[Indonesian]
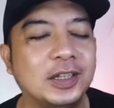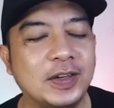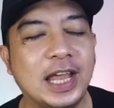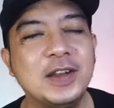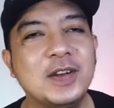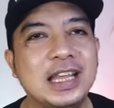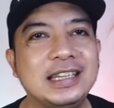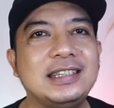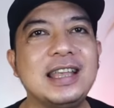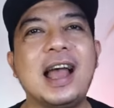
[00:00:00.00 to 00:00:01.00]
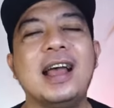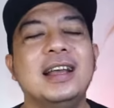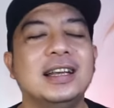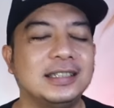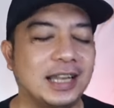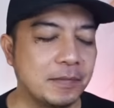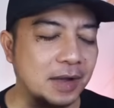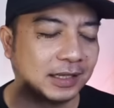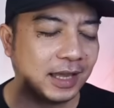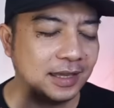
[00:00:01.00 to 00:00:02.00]
gitu di Indonesia sering
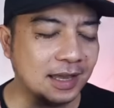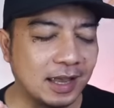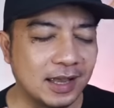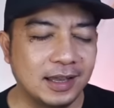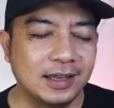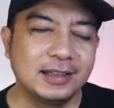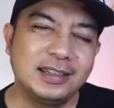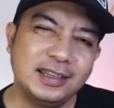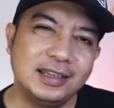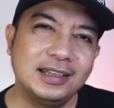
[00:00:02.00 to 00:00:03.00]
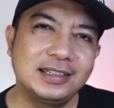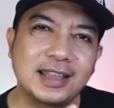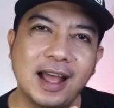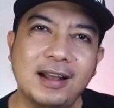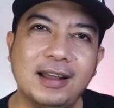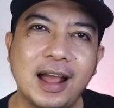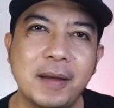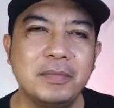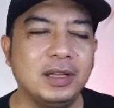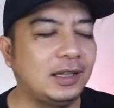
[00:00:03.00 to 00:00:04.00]
banget kayaknya di
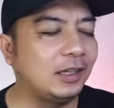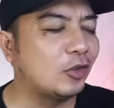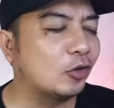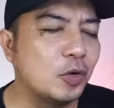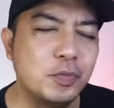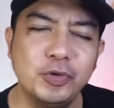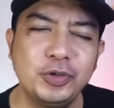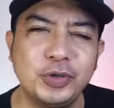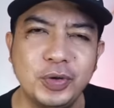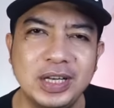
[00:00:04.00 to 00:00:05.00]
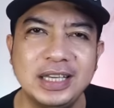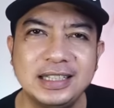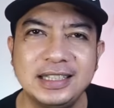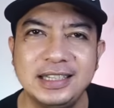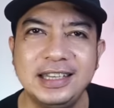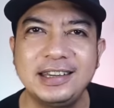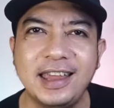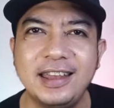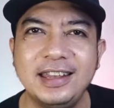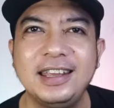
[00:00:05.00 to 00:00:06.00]
Instagram di TikTok tuh muncul nih si
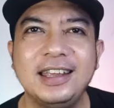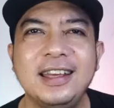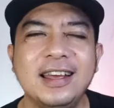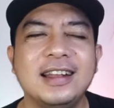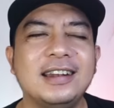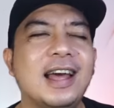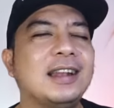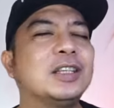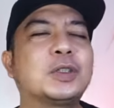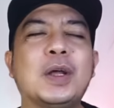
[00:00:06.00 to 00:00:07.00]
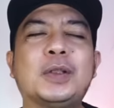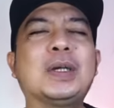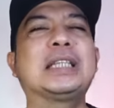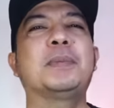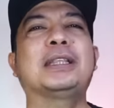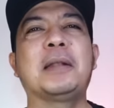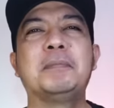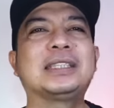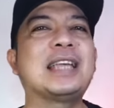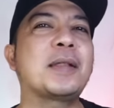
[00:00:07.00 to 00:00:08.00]
Dike nih dan suatu kesempatan
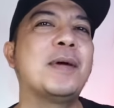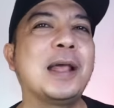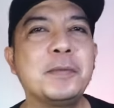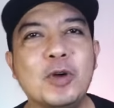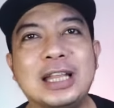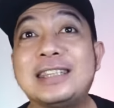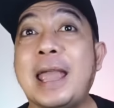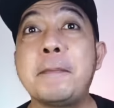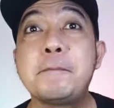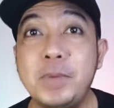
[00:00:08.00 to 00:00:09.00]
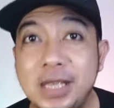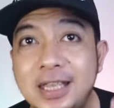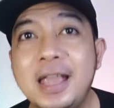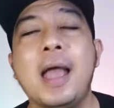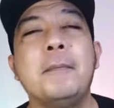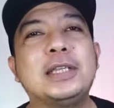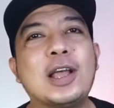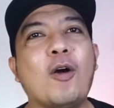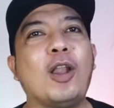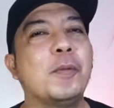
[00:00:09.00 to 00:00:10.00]
besar banget buat Cepi
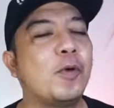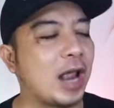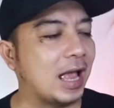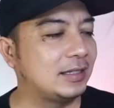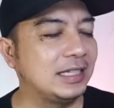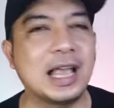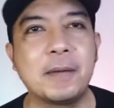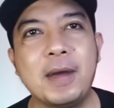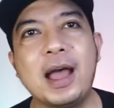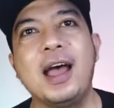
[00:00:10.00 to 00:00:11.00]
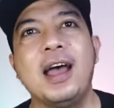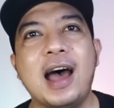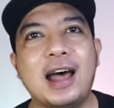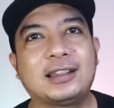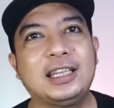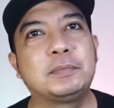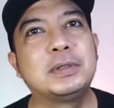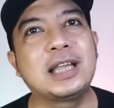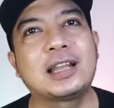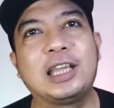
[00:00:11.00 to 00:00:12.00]
bisa kolaborasi sama artis
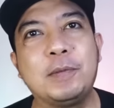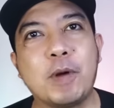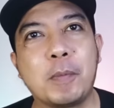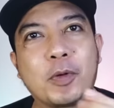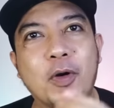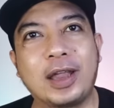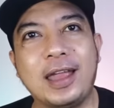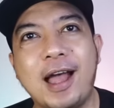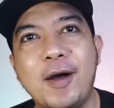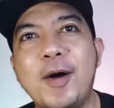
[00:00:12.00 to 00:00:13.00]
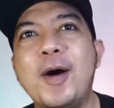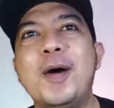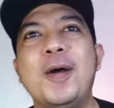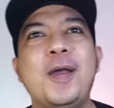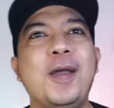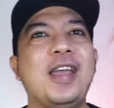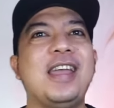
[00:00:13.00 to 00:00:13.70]
besar K-pop Korea. Oi!